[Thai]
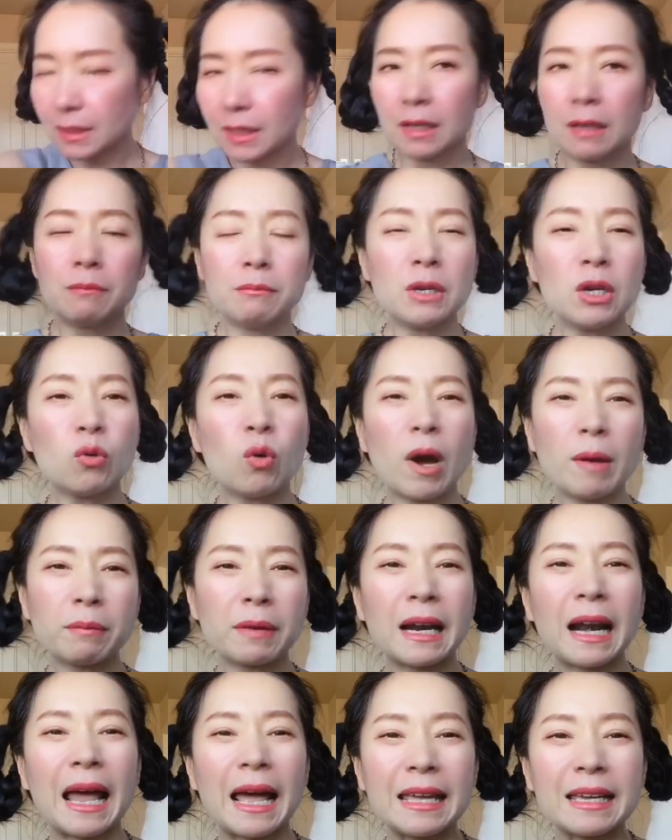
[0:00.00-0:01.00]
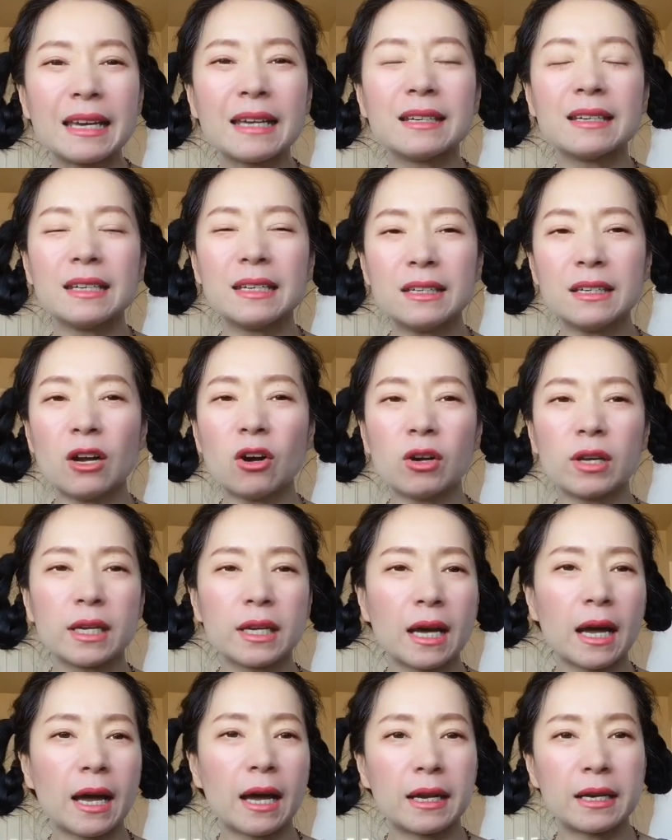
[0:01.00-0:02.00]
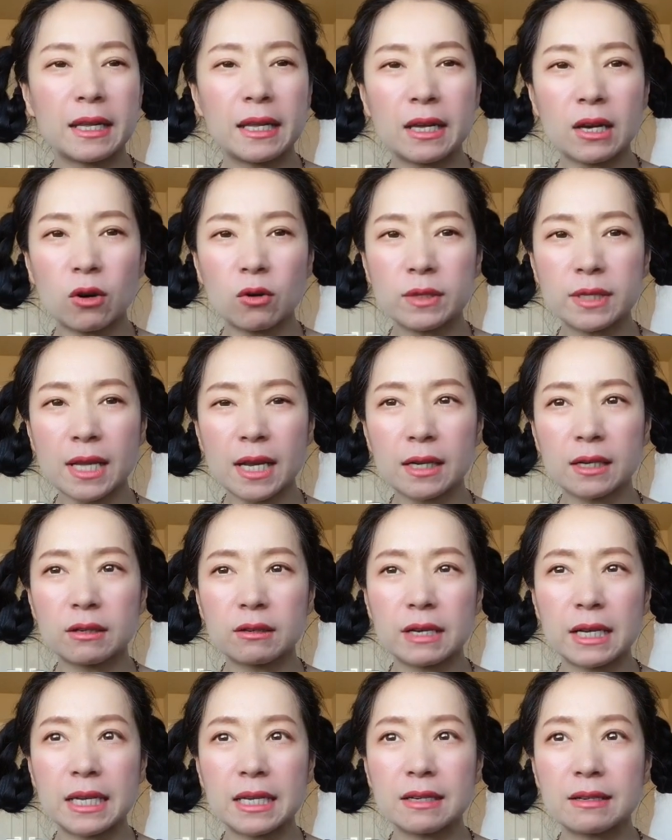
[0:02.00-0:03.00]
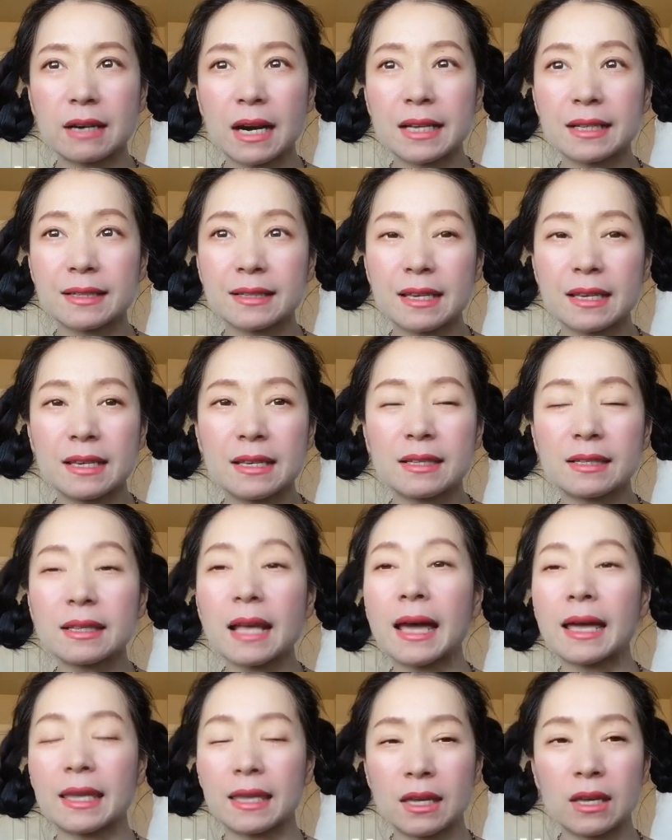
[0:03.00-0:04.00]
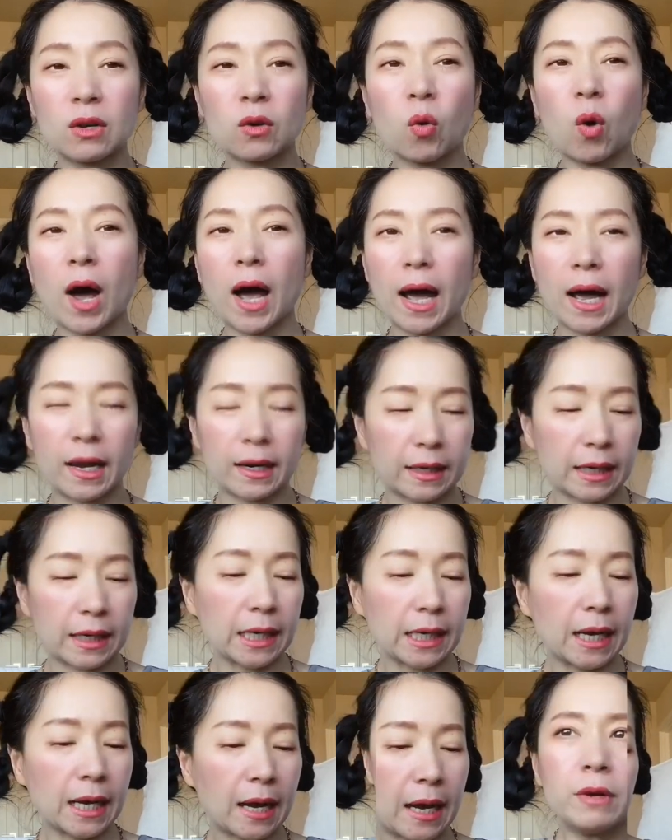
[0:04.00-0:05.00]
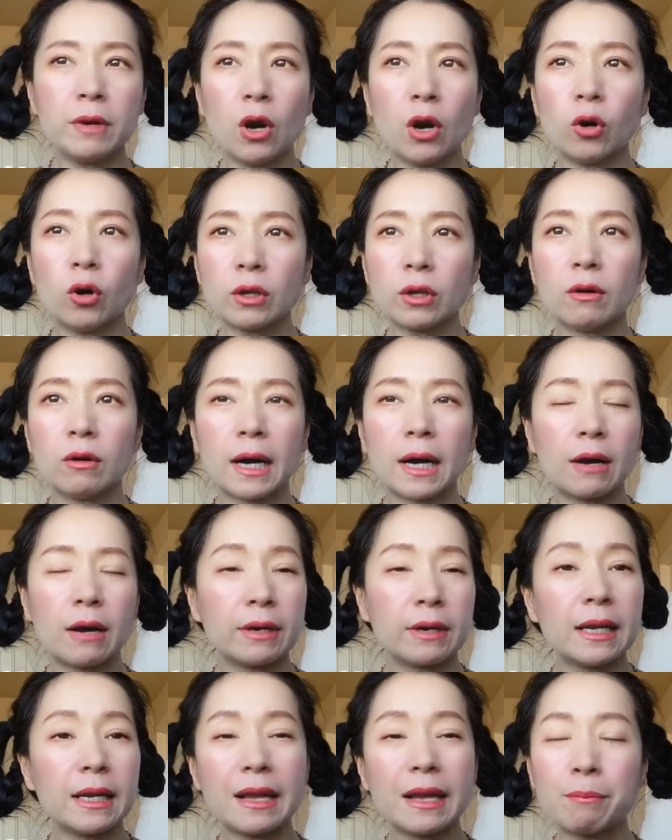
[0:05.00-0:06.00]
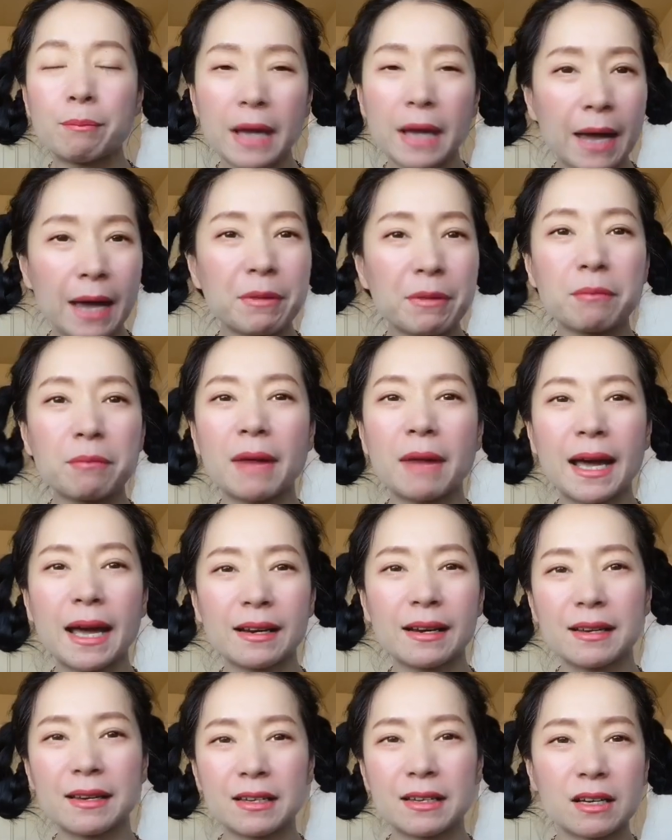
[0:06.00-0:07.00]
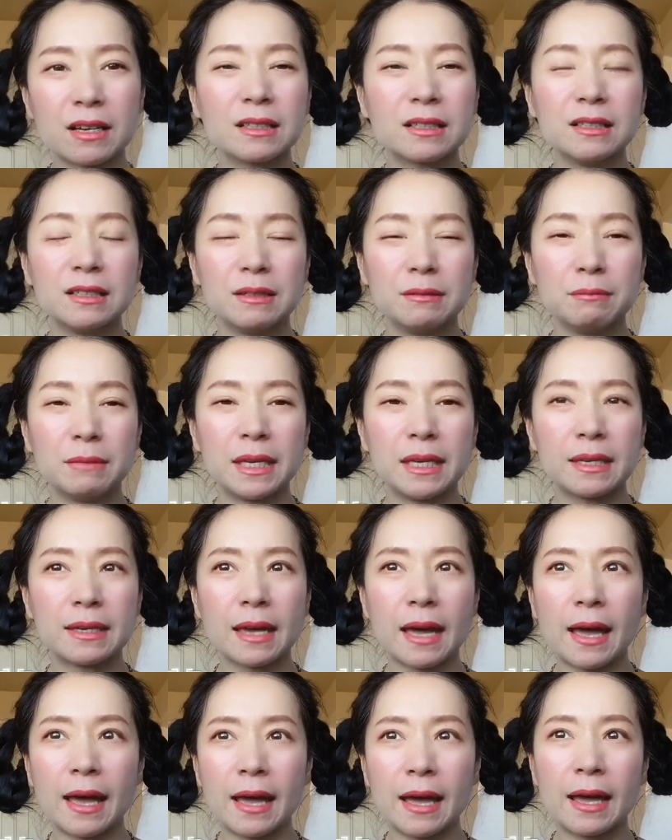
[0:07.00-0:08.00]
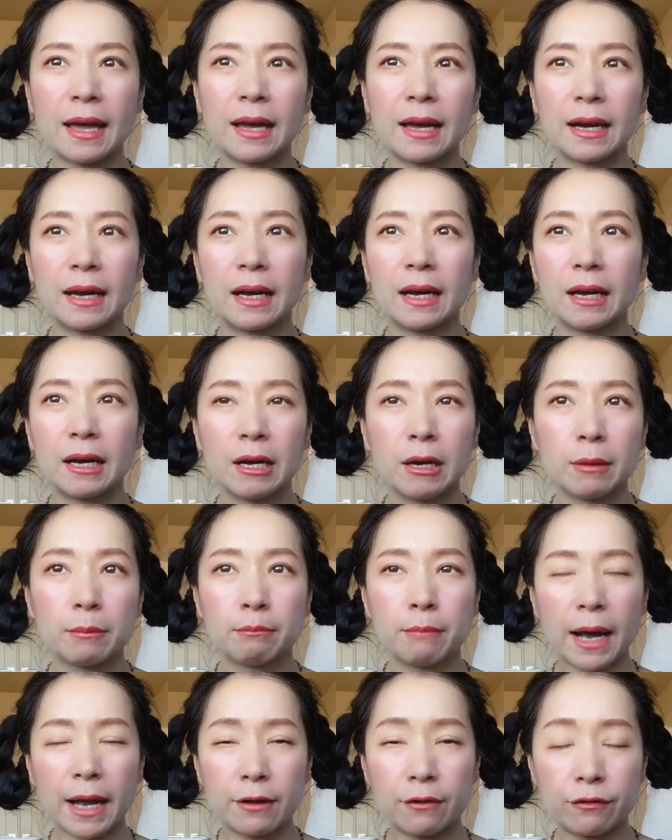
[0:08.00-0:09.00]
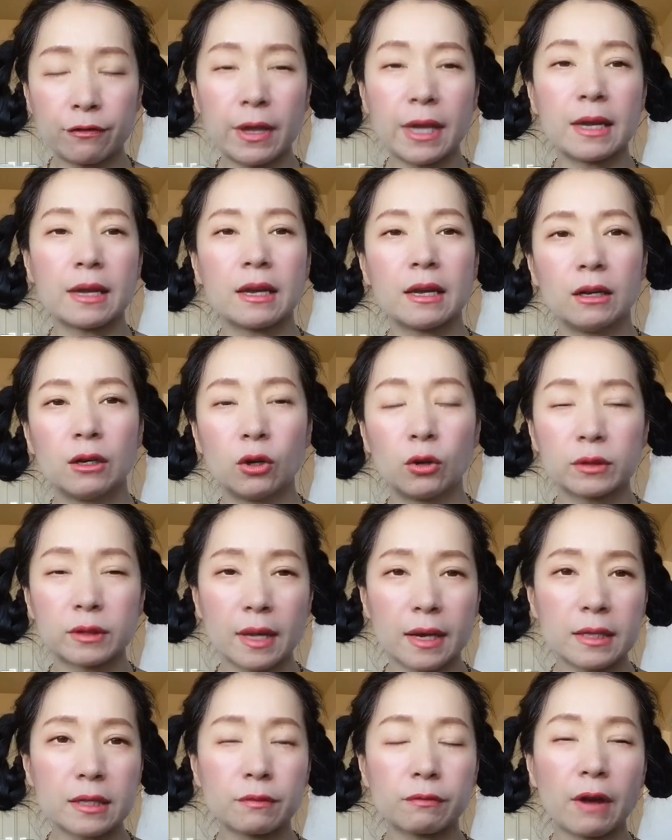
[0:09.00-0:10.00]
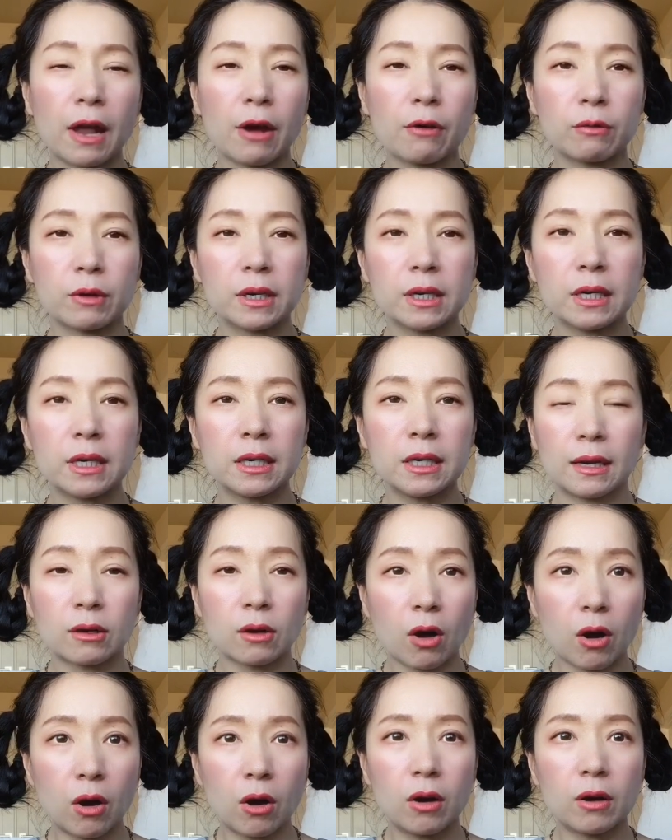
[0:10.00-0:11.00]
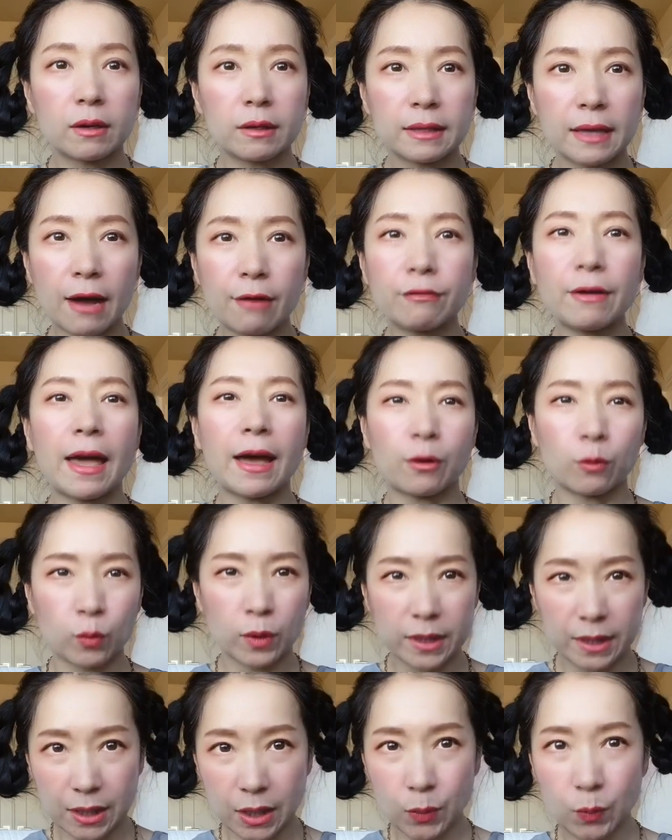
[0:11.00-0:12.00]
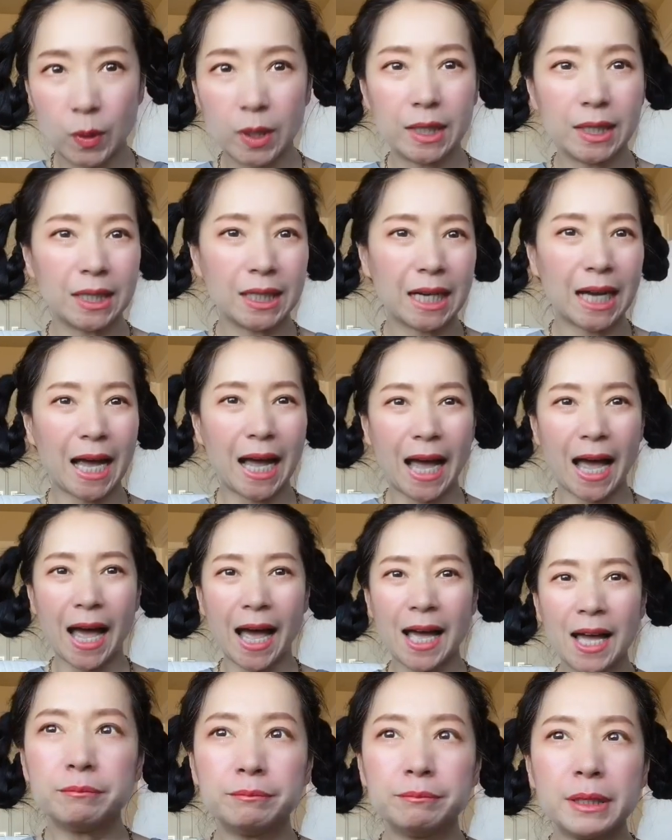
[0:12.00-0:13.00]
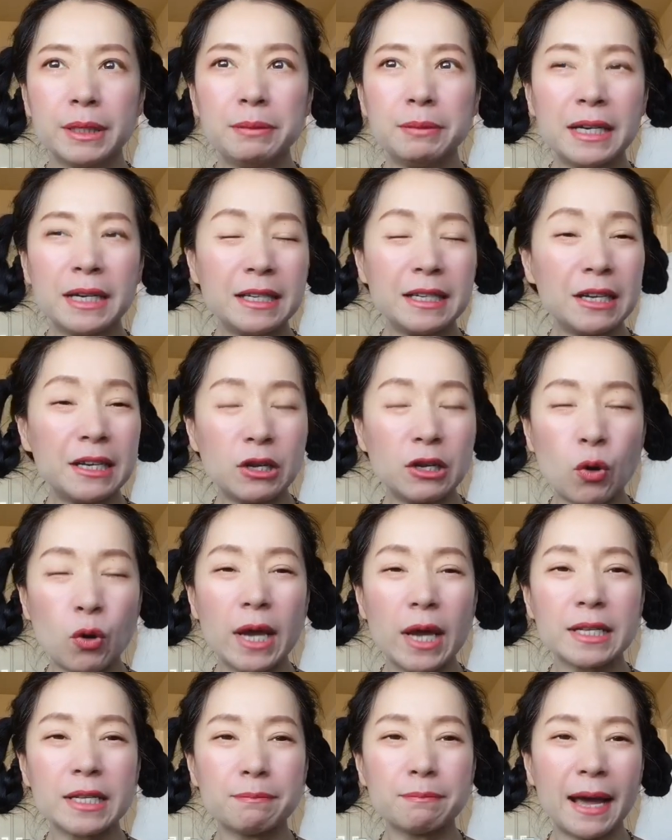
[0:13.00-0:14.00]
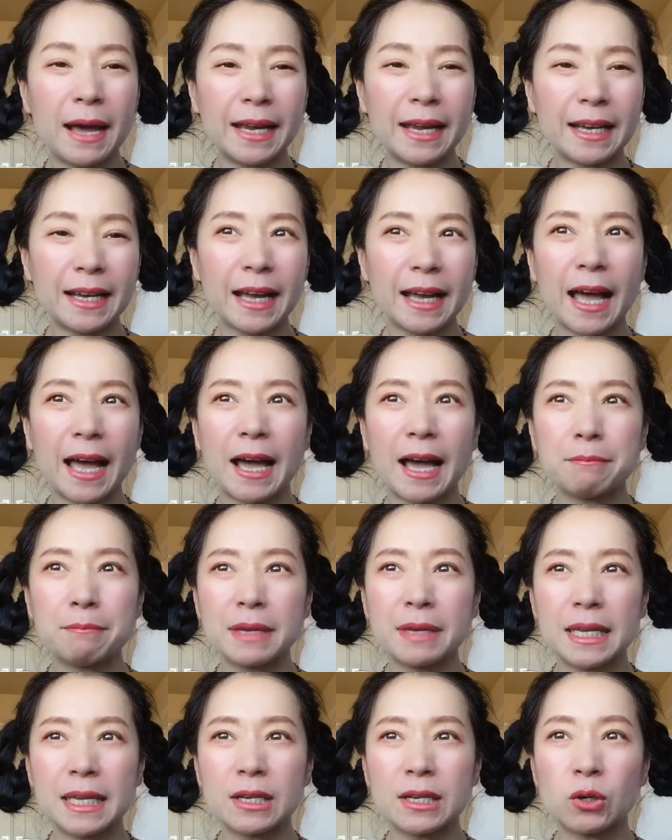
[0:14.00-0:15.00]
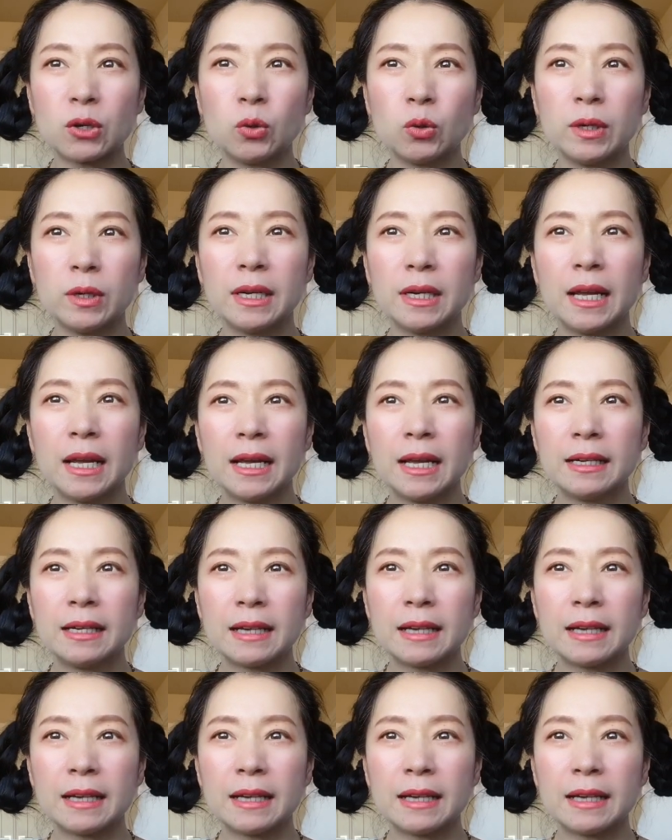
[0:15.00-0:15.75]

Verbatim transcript: มีความคล้ายกันนิดหน่อยค่ะนี่เขาจะกรีนกราสซี่ใสกว่านะคะโน้ตของเขาเนี่ยเรียบง่ายมากๆเลยก็คือมีแค่ใบฟิกโลตัสฟลาวเวอร์ก็ยาแฝกเวทีเวอร์ค่ะเพื่อนๆที่รีเควสต์มานะคะมีคุณนั